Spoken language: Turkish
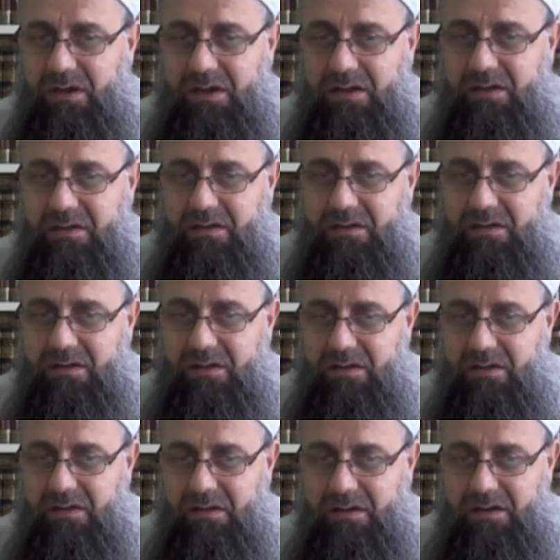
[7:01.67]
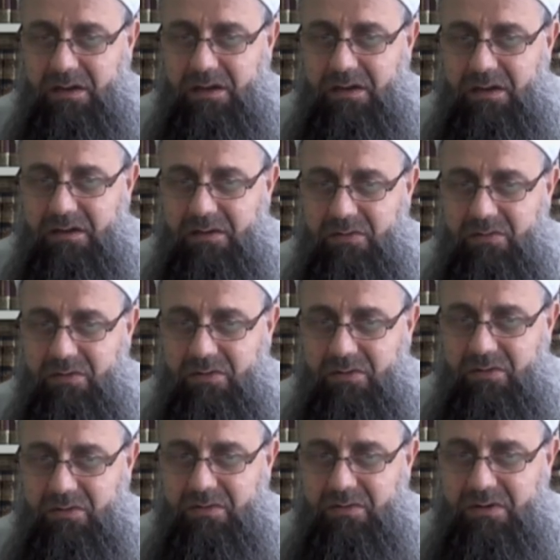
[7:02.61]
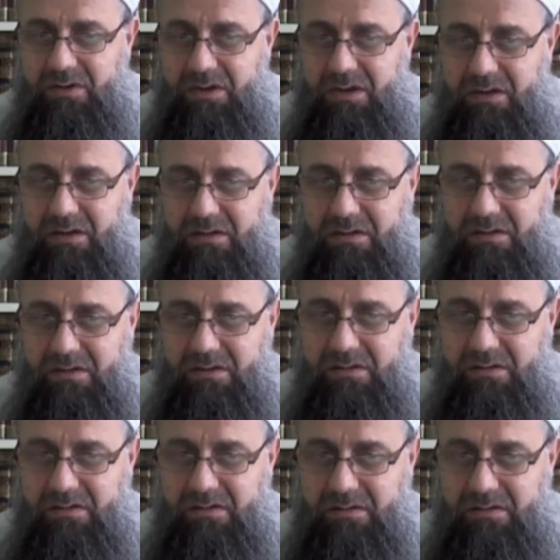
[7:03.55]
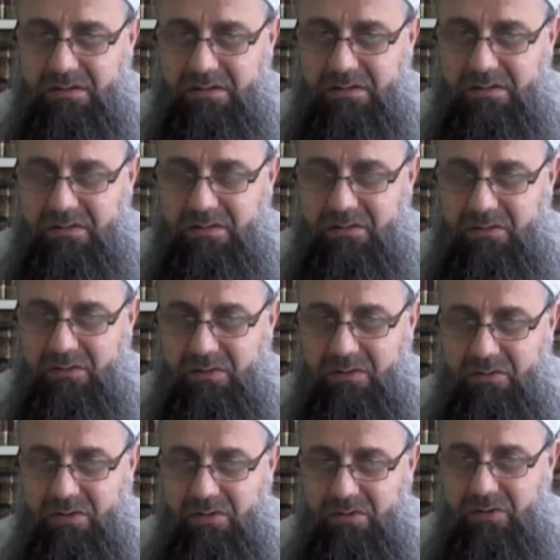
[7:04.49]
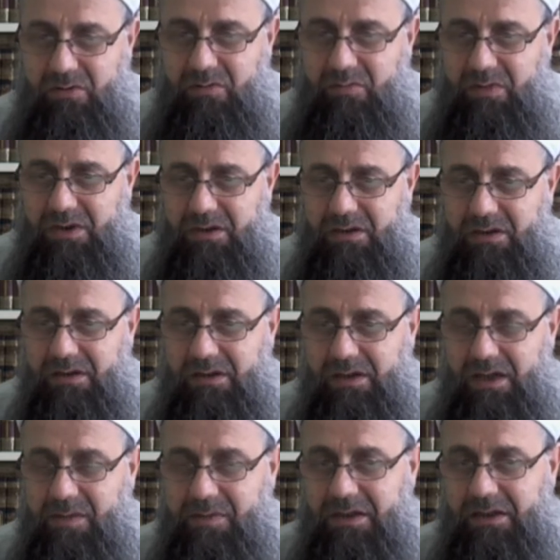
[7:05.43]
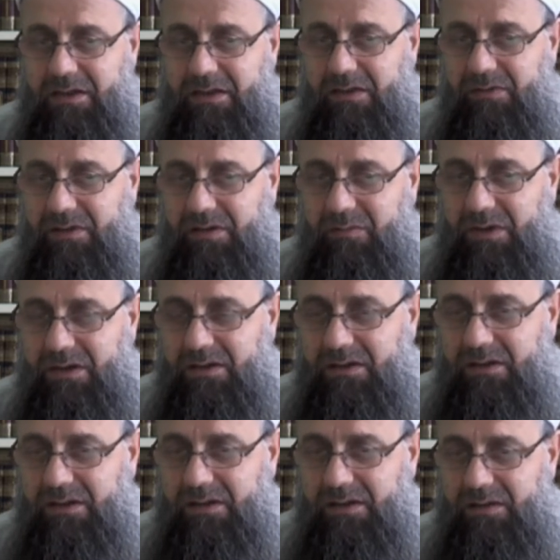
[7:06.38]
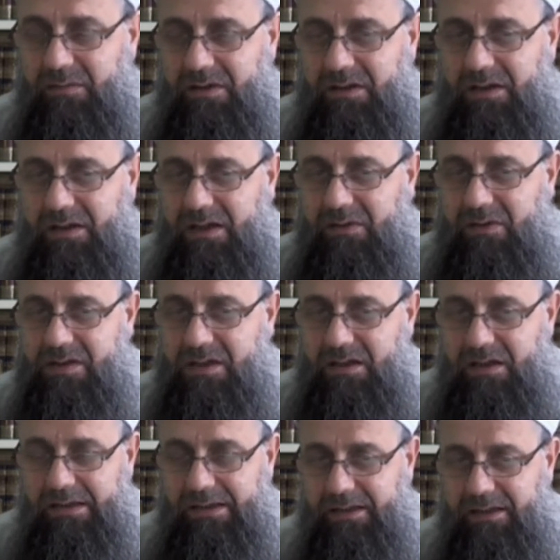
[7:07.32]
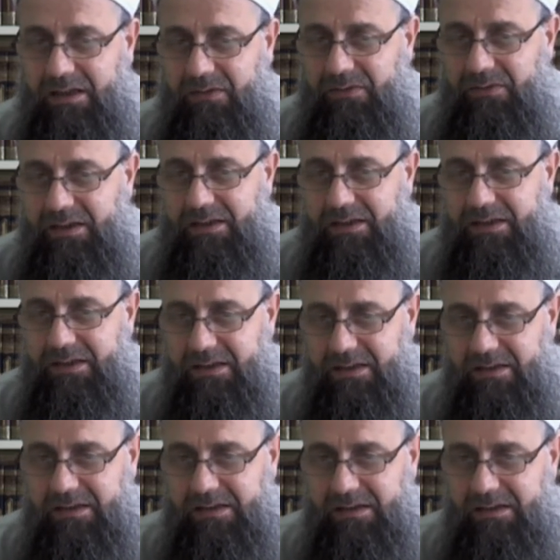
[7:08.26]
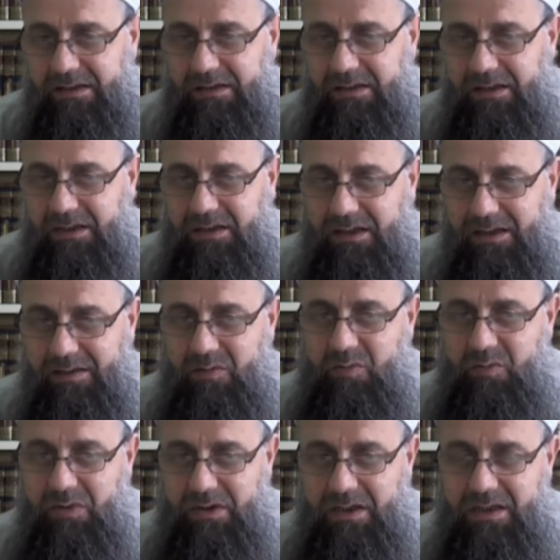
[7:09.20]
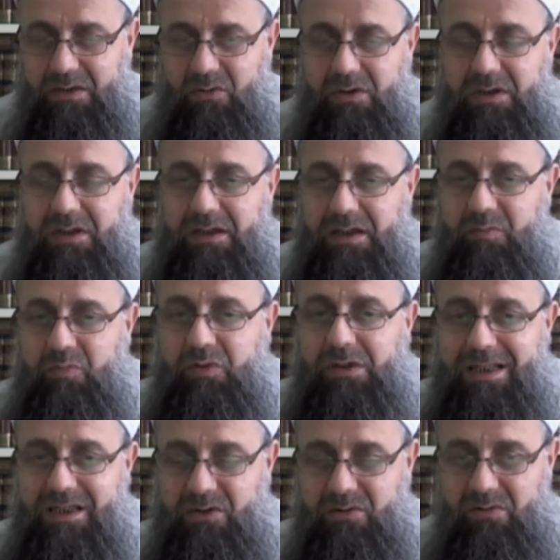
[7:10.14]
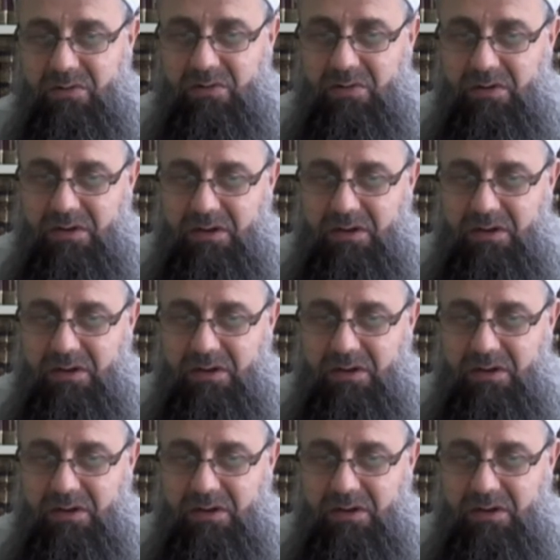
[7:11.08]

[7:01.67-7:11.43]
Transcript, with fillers: Hayır. Haliku küllü şeyin. Kul küllün min indillah. Hepsi Allah tarafından bak. Demek ki hayır ve şer Allah tarafındandır. İtikadımız böyleyse o itikat buradan çıkıyor.